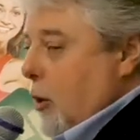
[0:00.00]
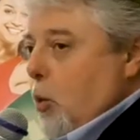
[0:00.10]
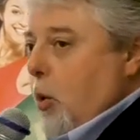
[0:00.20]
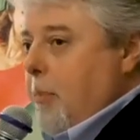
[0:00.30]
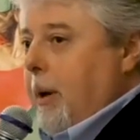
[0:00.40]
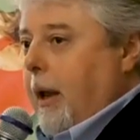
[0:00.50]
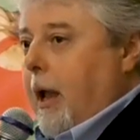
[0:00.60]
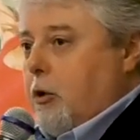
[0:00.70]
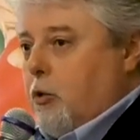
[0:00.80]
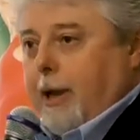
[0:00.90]
che nulla è per
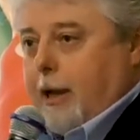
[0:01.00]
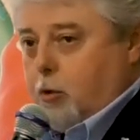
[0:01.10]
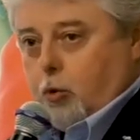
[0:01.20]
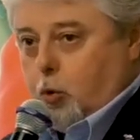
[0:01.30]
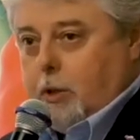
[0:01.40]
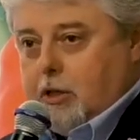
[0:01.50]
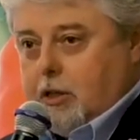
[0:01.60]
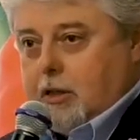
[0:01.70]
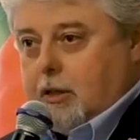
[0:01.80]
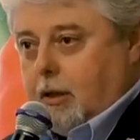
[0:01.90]
caso. Il caso non
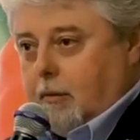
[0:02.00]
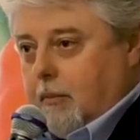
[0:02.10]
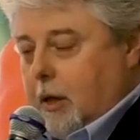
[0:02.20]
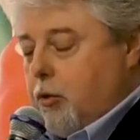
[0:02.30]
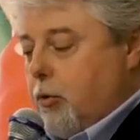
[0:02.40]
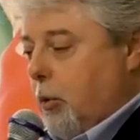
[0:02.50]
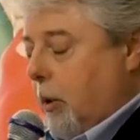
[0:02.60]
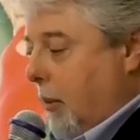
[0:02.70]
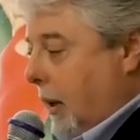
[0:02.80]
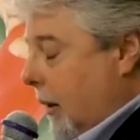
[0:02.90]
esiste,
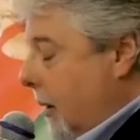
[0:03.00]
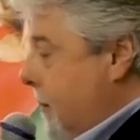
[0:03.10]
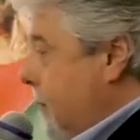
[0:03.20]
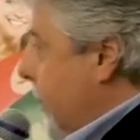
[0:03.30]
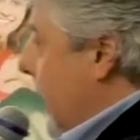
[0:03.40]
assolutamente.